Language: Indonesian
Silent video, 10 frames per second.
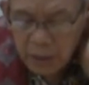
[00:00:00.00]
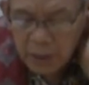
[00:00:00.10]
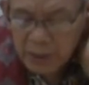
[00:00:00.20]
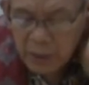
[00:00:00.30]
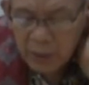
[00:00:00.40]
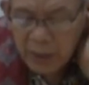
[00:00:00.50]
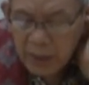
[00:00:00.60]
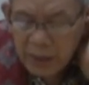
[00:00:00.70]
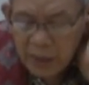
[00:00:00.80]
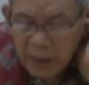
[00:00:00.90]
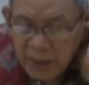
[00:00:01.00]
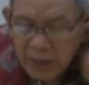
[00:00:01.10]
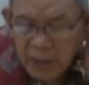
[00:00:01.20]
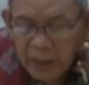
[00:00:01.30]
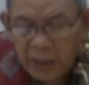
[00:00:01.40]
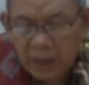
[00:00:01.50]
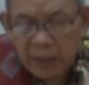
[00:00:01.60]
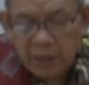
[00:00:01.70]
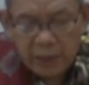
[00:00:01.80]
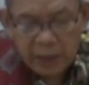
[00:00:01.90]
napsau karena dirina sayan
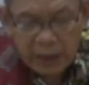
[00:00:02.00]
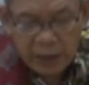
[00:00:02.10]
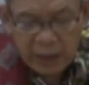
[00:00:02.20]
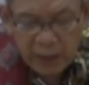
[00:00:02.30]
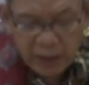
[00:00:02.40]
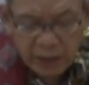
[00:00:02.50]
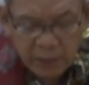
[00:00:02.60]
karena perkara